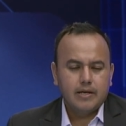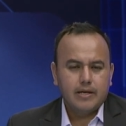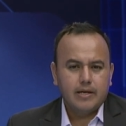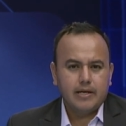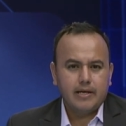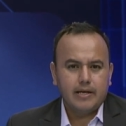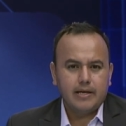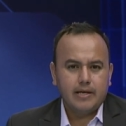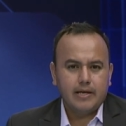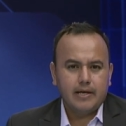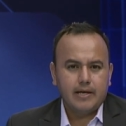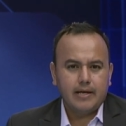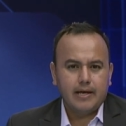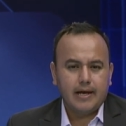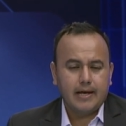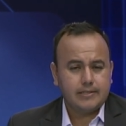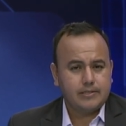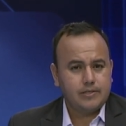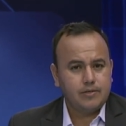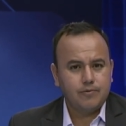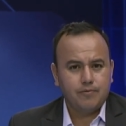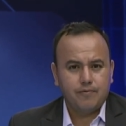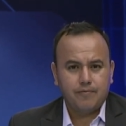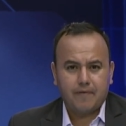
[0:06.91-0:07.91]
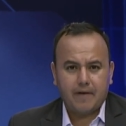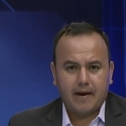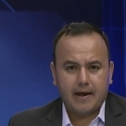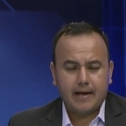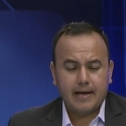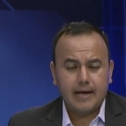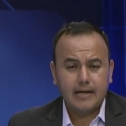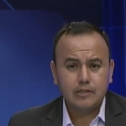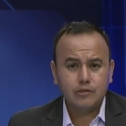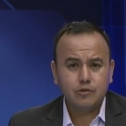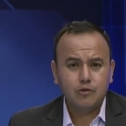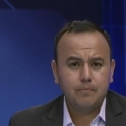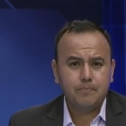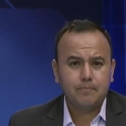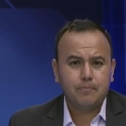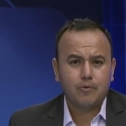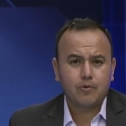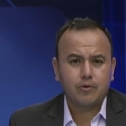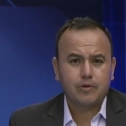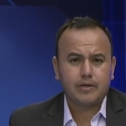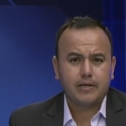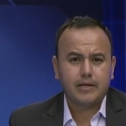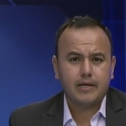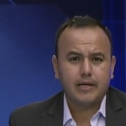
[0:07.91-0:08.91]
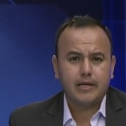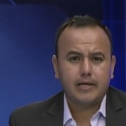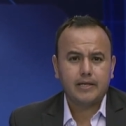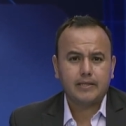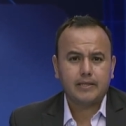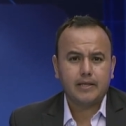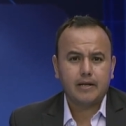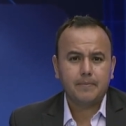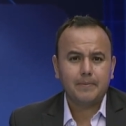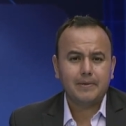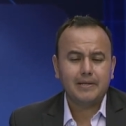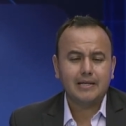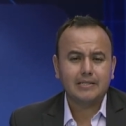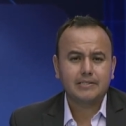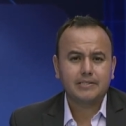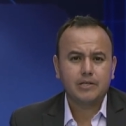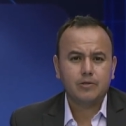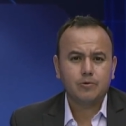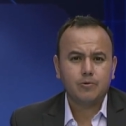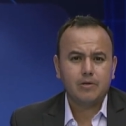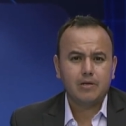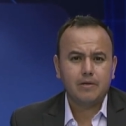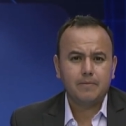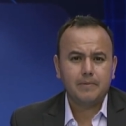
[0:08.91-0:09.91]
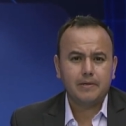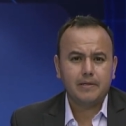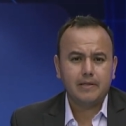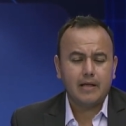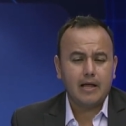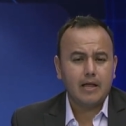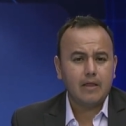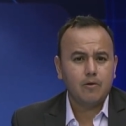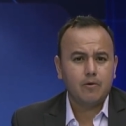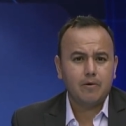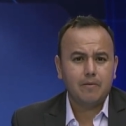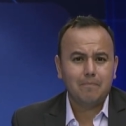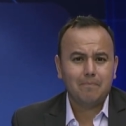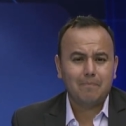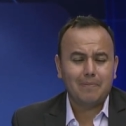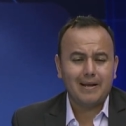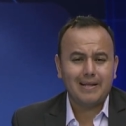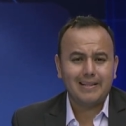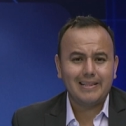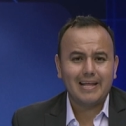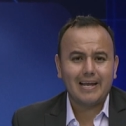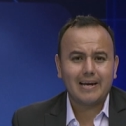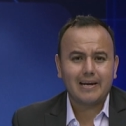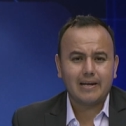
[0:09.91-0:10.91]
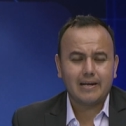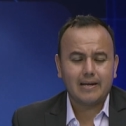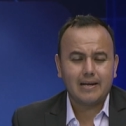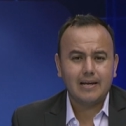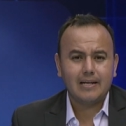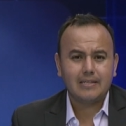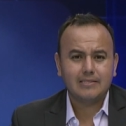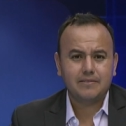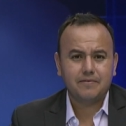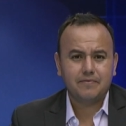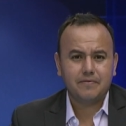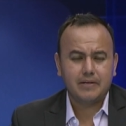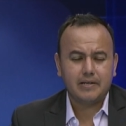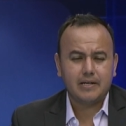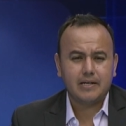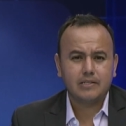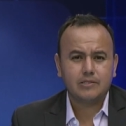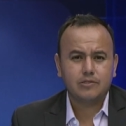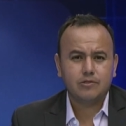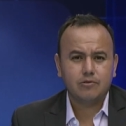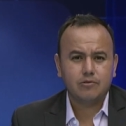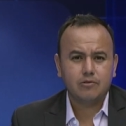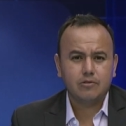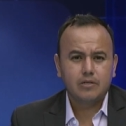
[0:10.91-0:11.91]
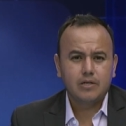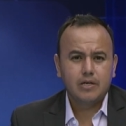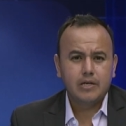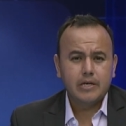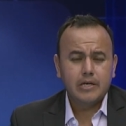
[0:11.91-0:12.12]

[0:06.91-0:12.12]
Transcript: Eh, ha sido un fracaso porque termina siendo eliminado en plena reclasificación.